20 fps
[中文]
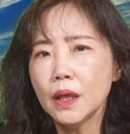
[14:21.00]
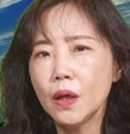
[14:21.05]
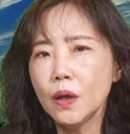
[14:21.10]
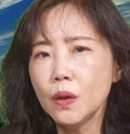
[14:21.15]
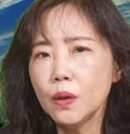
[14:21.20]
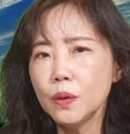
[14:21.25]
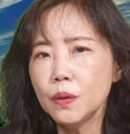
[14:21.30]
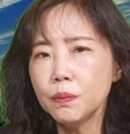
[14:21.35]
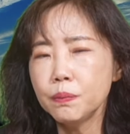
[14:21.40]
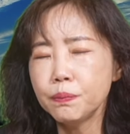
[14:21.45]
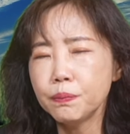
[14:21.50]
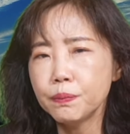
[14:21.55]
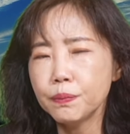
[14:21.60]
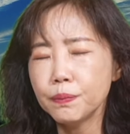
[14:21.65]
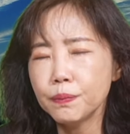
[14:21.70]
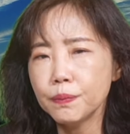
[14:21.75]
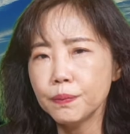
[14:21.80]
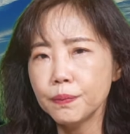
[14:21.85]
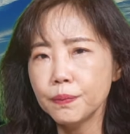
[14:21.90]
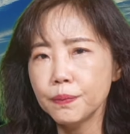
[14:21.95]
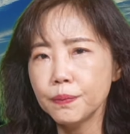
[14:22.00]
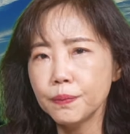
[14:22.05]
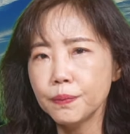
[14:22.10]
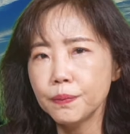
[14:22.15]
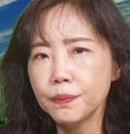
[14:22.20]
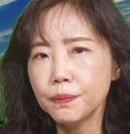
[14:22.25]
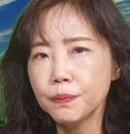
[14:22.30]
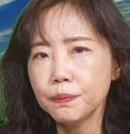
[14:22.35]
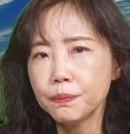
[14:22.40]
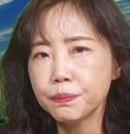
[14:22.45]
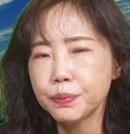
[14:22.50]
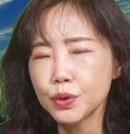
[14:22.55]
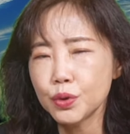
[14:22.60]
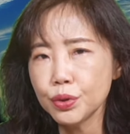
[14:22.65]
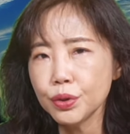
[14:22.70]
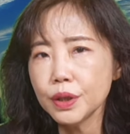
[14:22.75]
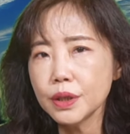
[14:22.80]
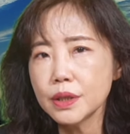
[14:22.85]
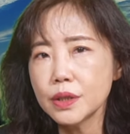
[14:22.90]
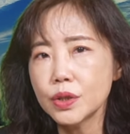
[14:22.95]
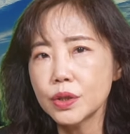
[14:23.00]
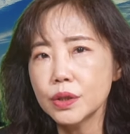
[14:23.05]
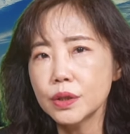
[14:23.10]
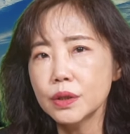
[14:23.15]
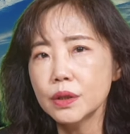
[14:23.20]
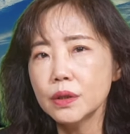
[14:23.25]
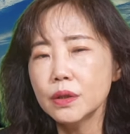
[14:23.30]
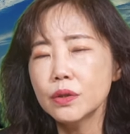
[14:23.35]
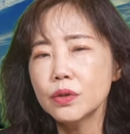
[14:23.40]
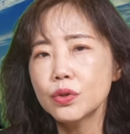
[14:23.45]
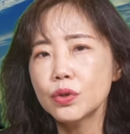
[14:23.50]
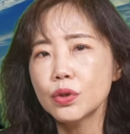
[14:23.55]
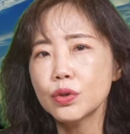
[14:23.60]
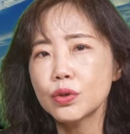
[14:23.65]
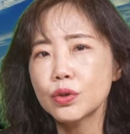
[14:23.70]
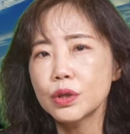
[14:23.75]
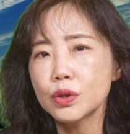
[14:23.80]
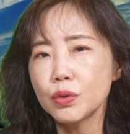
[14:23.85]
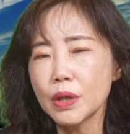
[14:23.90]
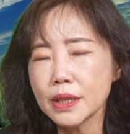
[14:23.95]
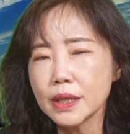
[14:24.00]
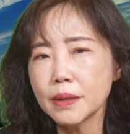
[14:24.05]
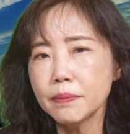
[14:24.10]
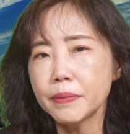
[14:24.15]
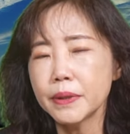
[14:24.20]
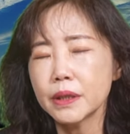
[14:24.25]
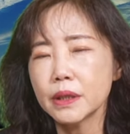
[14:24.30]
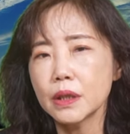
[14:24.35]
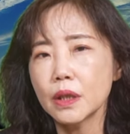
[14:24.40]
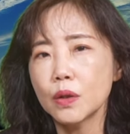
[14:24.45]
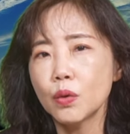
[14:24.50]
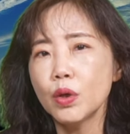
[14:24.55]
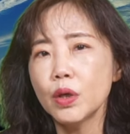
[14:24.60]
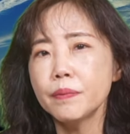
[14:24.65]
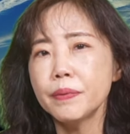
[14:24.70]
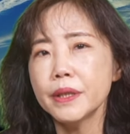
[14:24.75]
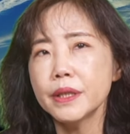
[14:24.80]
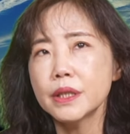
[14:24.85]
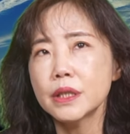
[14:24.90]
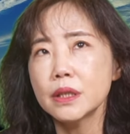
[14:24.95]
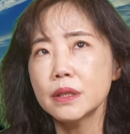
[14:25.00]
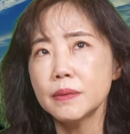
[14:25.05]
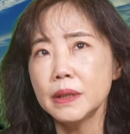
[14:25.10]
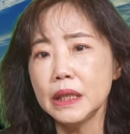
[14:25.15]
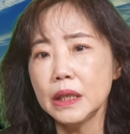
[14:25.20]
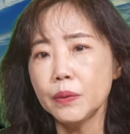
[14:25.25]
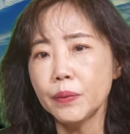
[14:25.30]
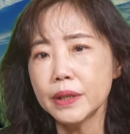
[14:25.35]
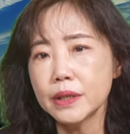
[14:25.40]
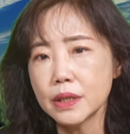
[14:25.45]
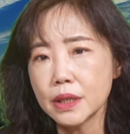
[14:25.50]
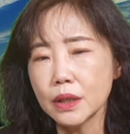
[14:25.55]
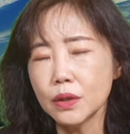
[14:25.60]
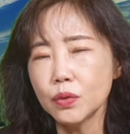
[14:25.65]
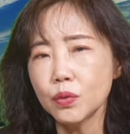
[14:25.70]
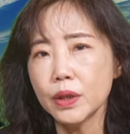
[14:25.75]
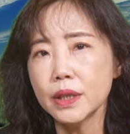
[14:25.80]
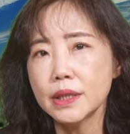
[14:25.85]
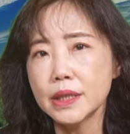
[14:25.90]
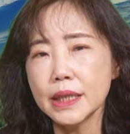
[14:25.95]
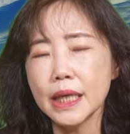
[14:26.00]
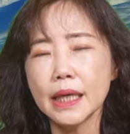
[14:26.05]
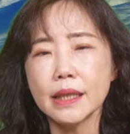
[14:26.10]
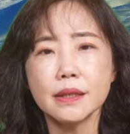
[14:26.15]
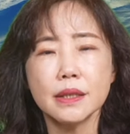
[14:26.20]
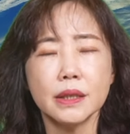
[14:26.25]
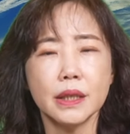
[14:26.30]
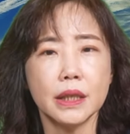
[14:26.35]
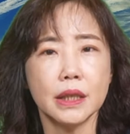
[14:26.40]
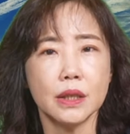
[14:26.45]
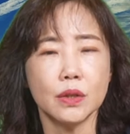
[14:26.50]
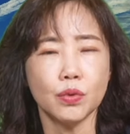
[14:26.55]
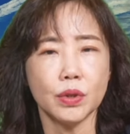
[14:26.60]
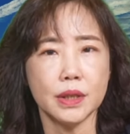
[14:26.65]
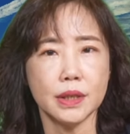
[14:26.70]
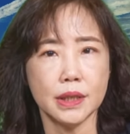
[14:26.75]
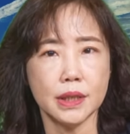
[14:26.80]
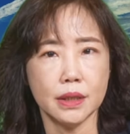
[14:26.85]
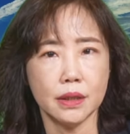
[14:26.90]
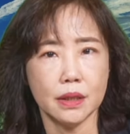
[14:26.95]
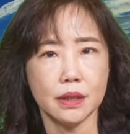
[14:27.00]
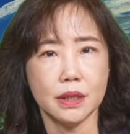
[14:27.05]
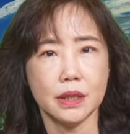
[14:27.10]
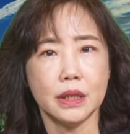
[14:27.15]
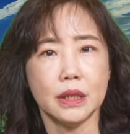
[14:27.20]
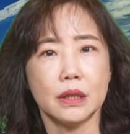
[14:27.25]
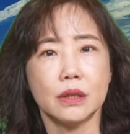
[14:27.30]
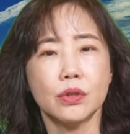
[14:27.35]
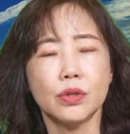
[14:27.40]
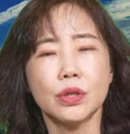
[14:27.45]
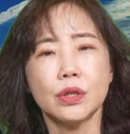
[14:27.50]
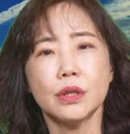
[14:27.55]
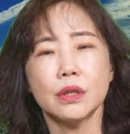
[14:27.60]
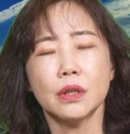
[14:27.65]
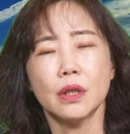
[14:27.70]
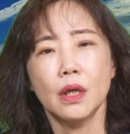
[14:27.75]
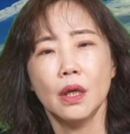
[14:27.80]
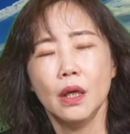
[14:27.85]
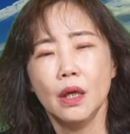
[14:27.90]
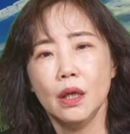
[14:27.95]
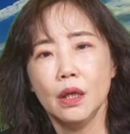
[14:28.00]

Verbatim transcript: 然后。嗯，不确知就是 Rosenberg 会会是因为针对这样子的一个最新的形势，